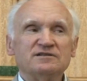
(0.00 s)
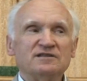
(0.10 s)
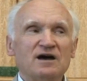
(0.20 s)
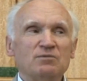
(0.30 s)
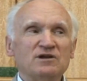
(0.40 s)

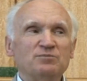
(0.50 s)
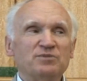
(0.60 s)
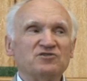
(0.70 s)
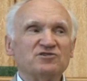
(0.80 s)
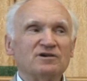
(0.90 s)
нам или
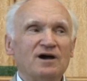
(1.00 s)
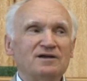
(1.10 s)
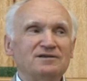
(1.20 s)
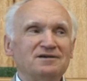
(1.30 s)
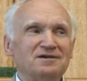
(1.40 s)

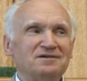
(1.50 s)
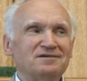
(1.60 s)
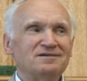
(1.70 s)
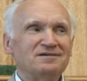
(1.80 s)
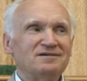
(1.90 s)
прижигание,
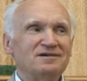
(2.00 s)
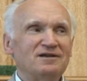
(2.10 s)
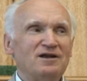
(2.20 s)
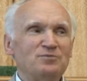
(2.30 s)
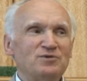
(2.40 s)
или
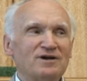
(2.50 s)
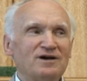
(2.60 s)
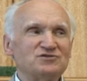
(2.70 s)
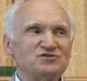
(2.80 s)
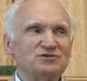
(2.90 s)

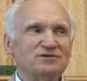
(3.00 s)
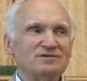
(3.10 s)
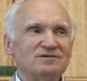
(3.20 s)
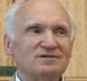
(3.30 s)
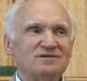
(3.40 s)
операцию,
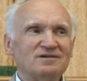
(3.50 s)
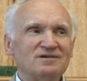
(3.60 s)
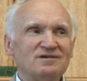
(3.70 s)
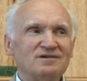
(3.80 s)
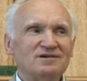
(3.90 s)

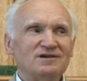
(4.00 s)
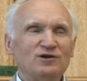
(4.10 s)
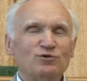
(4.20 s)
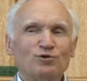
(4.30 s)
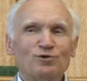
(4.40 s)
или
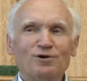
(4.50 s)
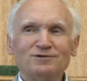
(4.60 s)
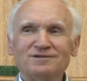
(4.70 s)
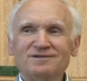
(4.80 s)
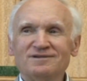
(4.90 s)
курорт,
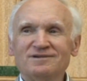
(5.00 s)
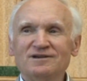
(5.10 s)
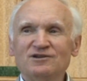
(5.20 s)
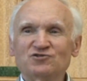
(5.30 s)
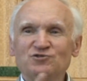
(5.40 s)

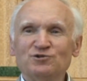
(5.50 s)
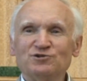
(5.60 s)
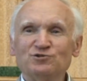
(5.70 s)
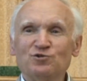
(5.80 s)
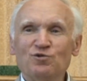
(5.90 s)
или что-то
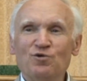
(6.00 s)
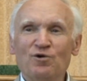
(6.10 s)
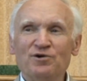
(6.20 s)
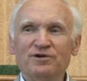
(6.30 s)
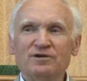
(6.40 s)

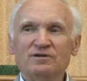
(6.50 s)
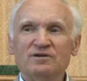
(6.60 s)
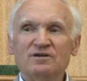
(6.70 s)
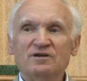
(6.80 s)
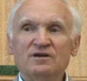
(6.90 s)
другое.
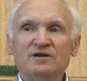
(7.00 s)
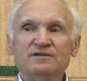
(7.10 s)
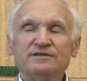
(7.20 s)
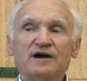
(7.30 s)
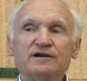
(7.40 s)

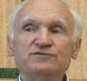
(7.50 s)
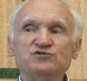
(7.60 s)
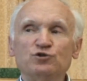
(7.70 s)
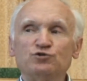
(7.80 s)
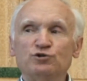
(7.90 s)
Так и
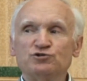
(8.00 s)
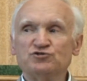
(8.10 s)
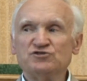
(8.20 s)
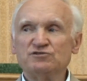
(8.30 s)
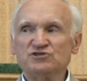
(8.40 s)
все то, что
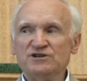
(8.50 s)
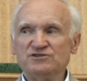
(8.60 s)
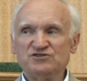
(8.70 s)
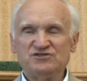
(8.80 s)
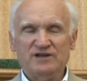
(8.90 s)

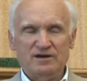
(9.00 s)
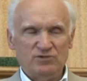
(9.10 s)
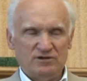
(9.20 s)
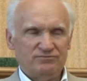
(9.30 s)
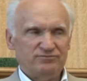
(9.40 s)
совершается с нами,